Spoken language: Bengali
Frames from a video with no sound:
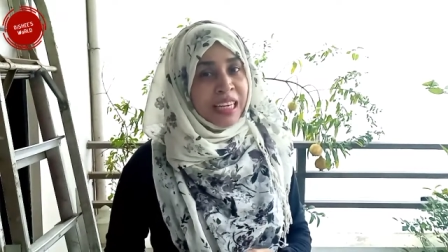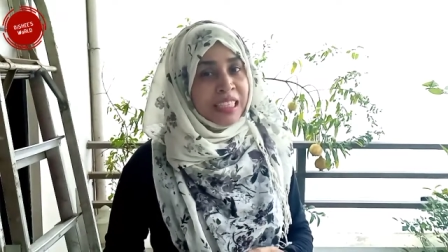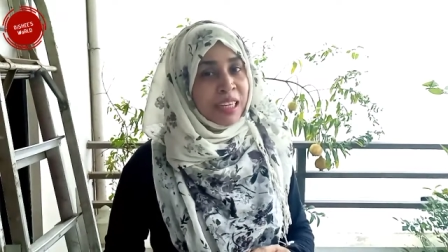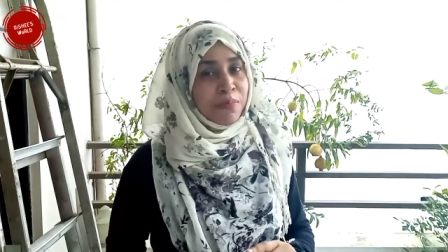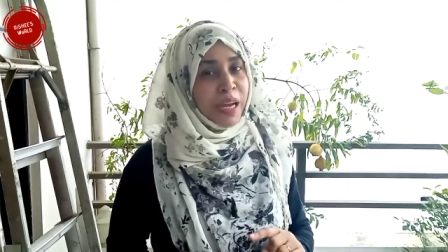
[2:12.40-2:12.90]

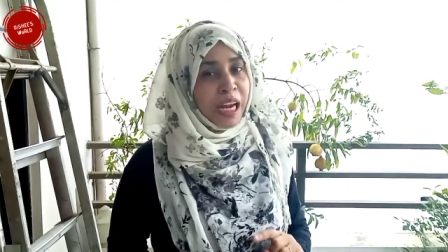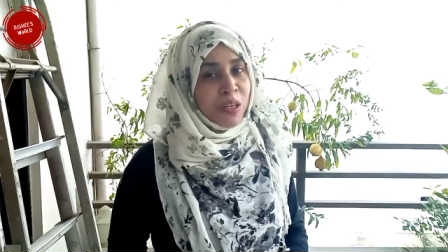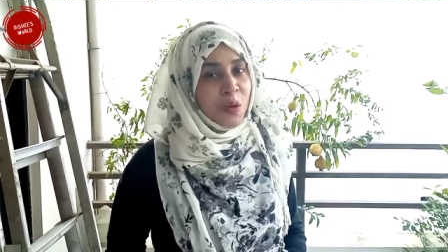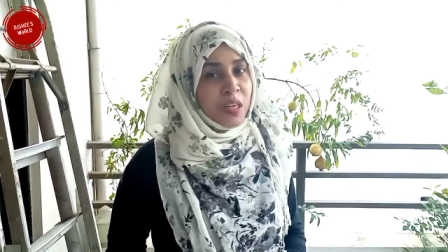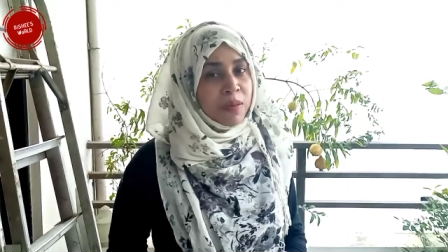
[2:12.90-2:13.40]
সেই
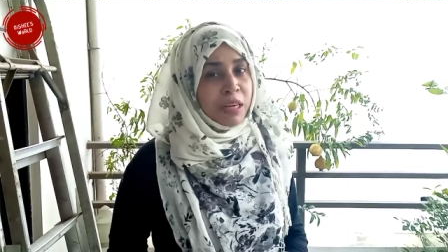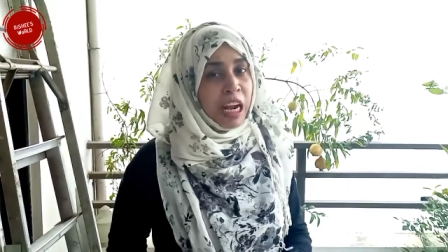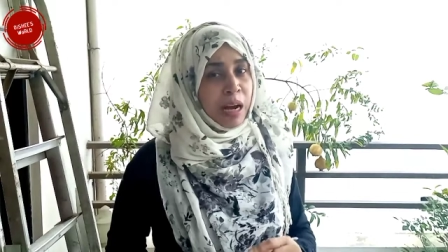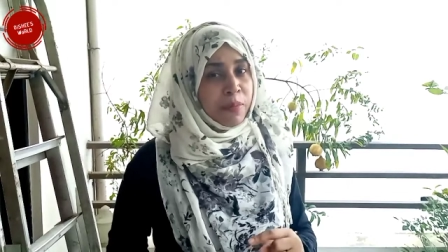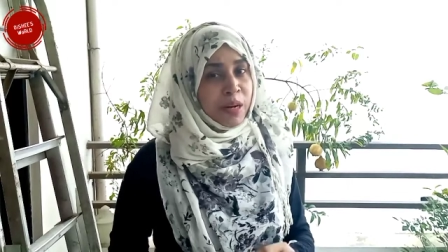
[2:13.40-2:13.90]
ব্যালকনি মানে
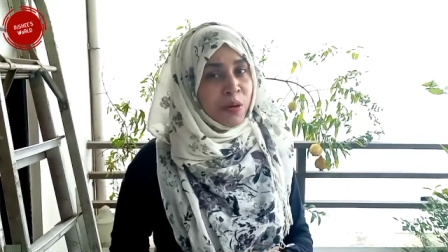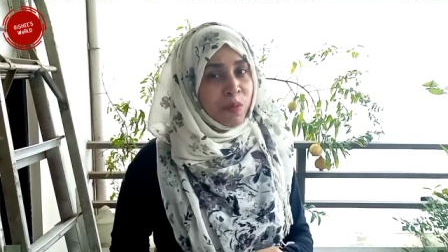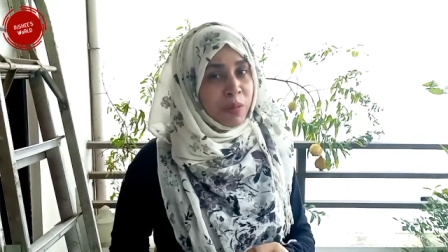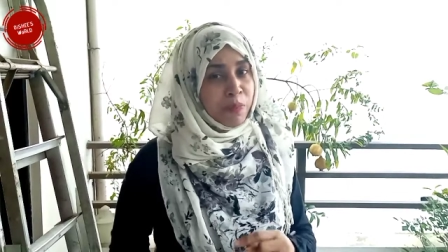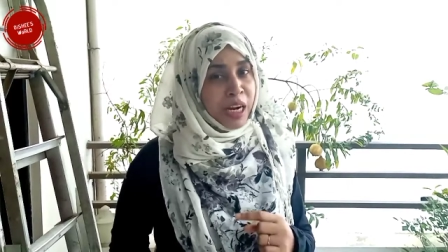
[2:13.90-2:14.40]
আমার
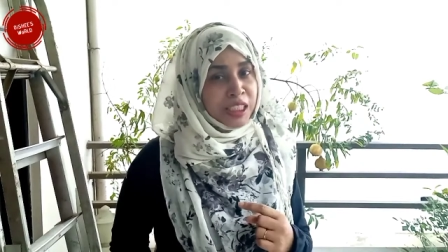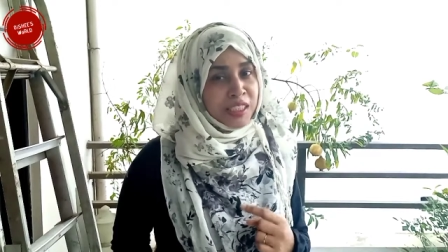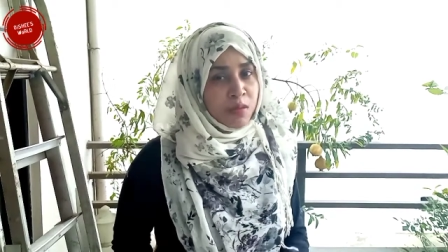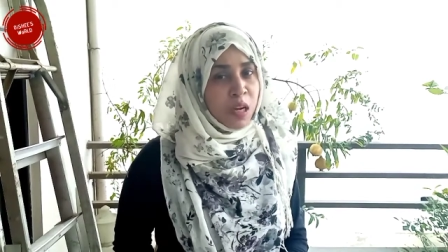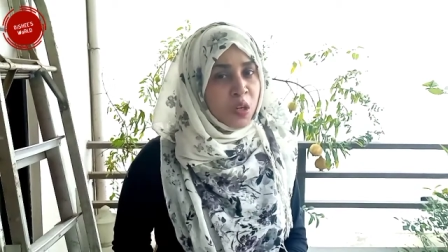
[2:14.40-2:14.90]
রুমের পাশে
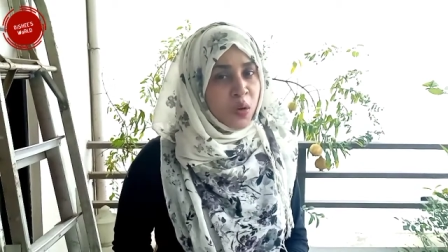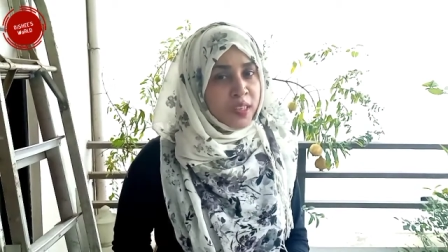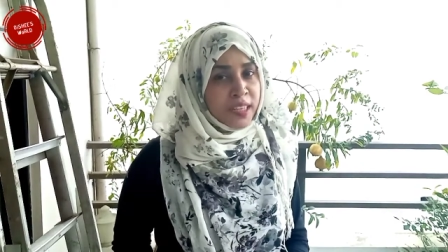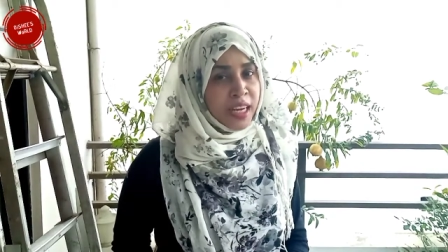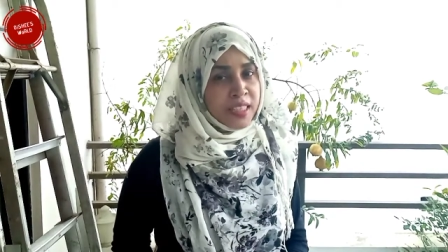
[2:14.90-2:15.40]
যে
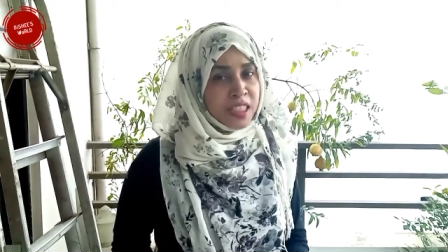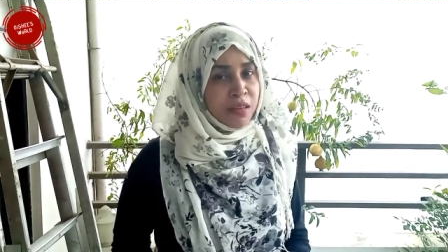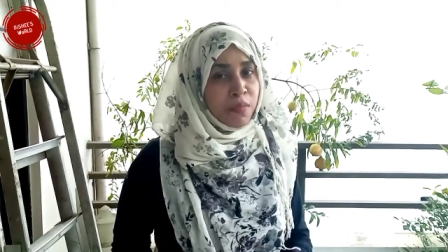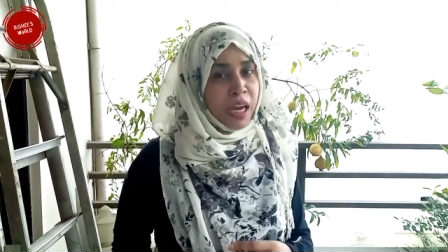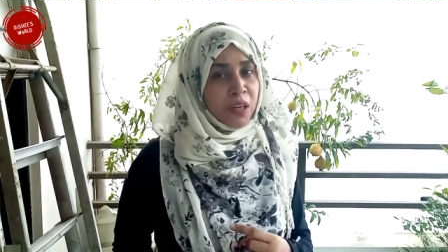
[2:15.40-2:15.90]
ব্যালকনিটা আছে সেই
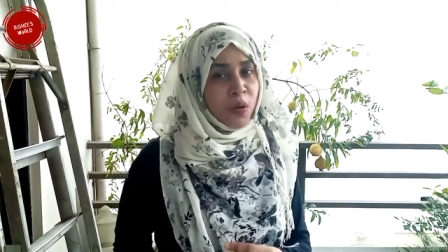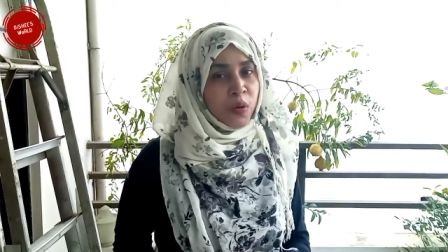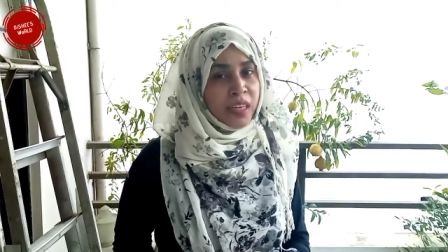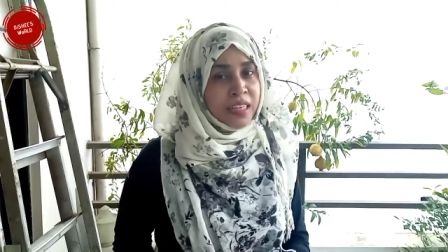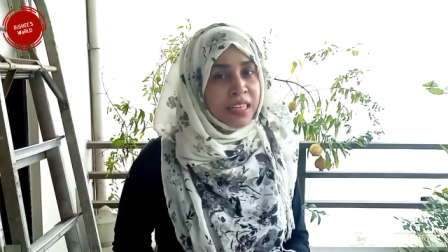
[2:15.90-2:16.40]

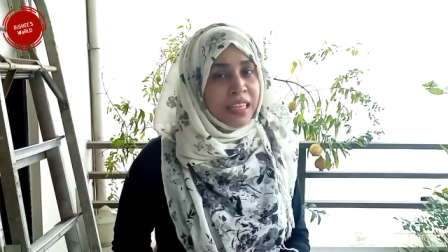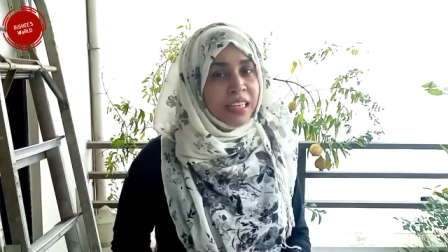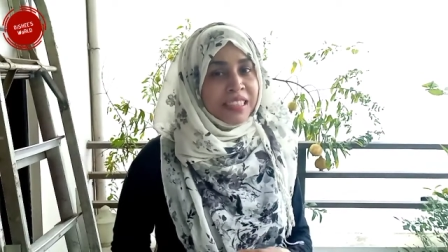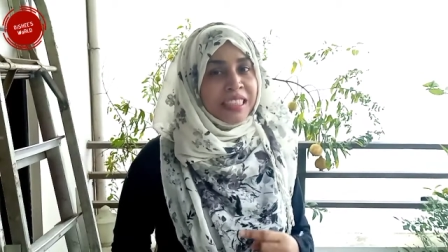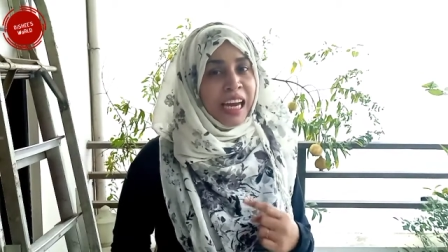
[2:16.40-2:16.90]
ব্যালকনির
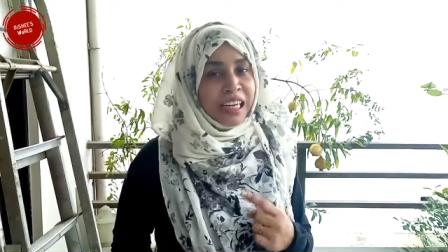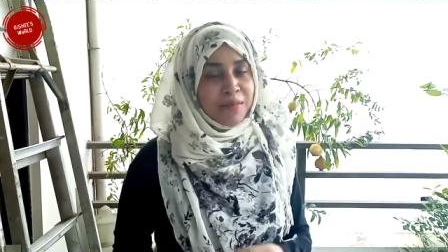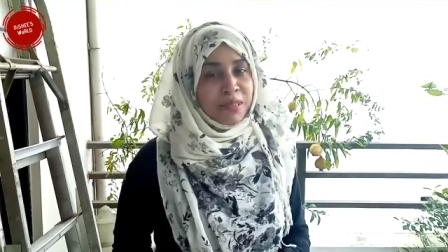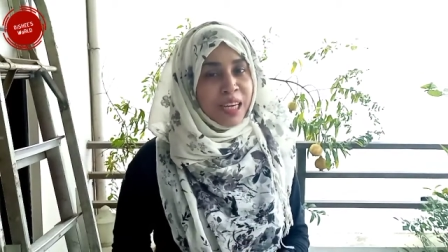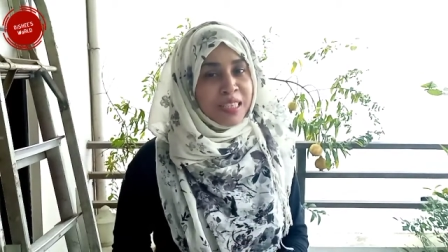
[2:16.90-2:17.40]
যে ডালিম
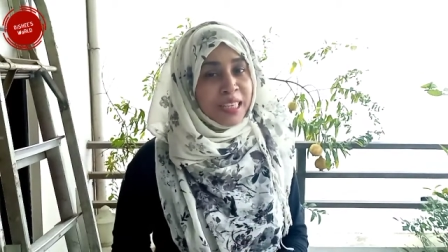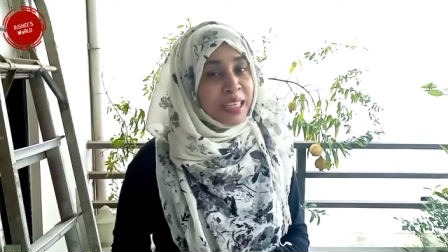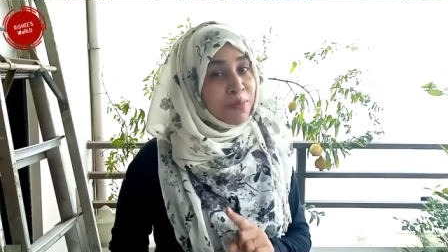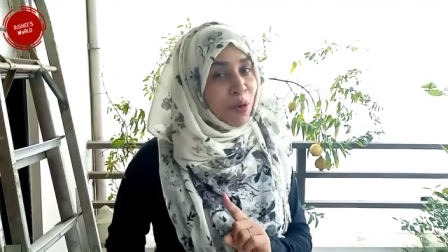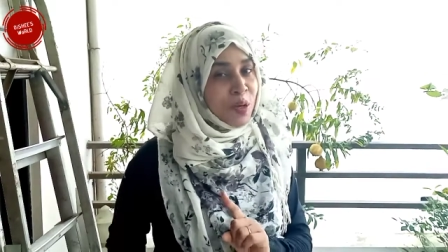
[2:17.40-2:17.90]
গাছটা কী
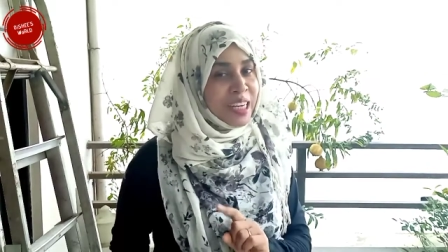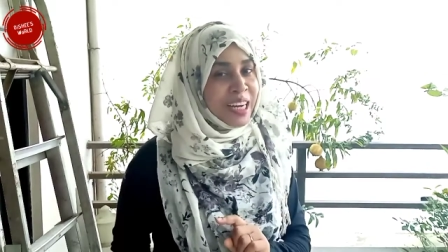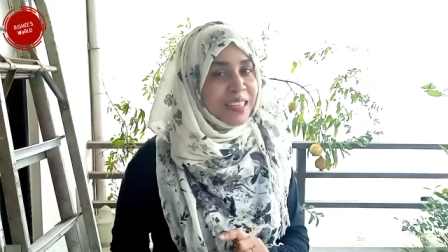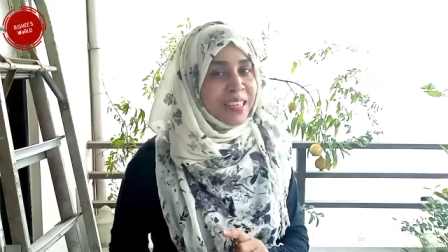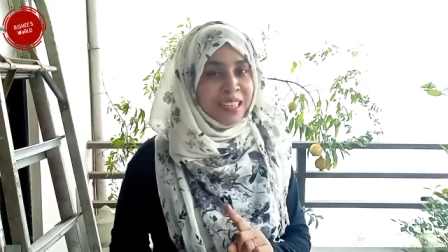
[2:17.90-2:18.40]
পর্যায়ে
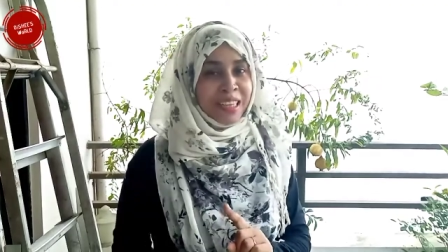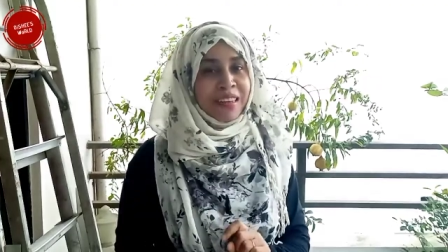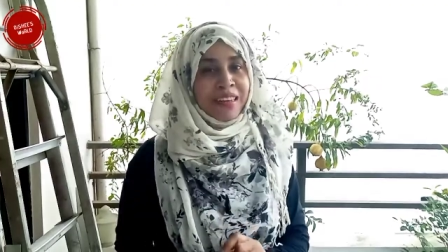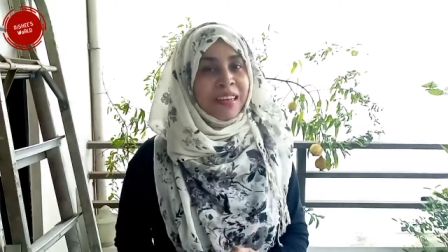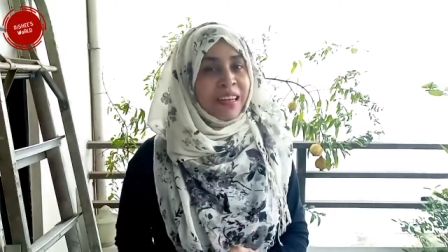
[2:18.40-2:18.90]
আছে সেটা
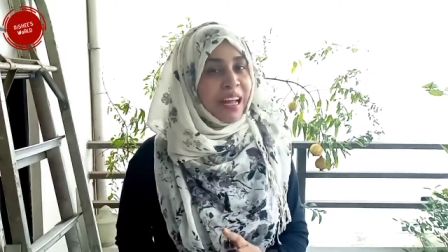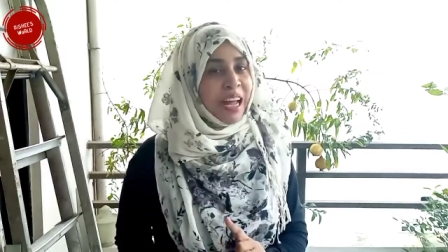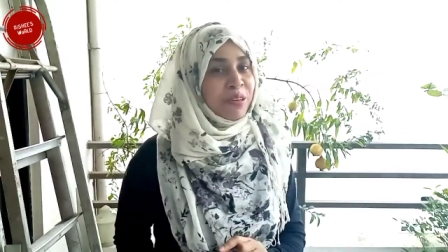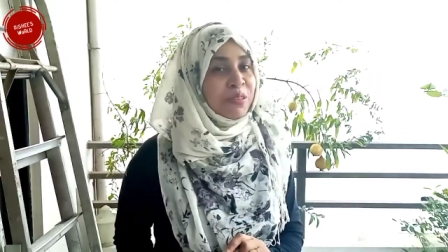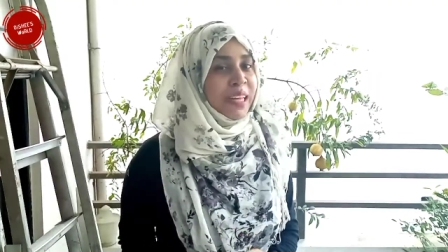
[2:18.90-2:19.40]

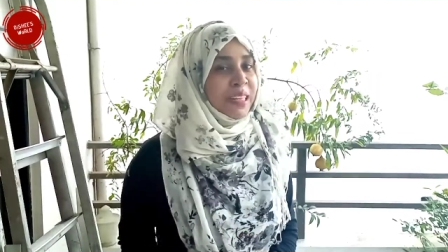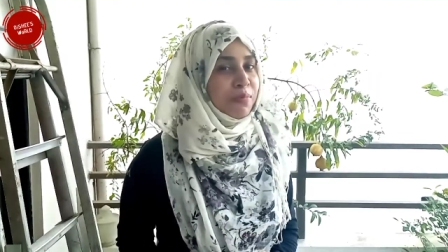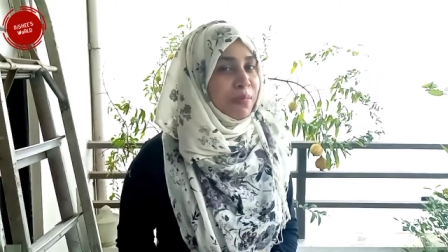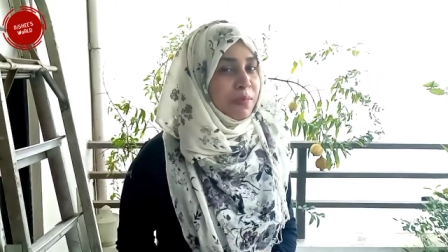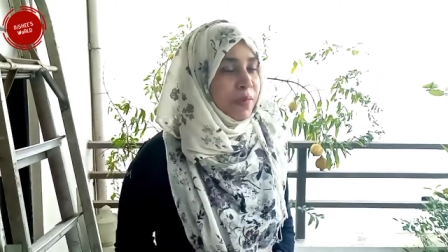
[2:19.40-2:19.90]
এখন দেখতে
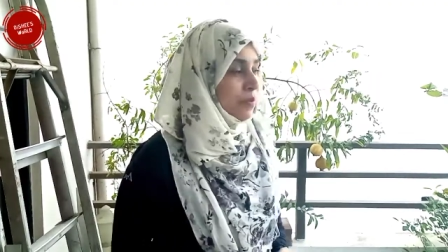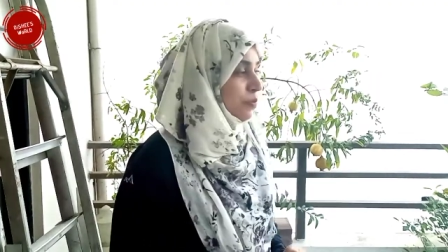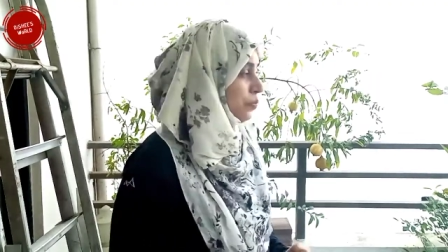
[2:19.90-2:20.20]
পারবেন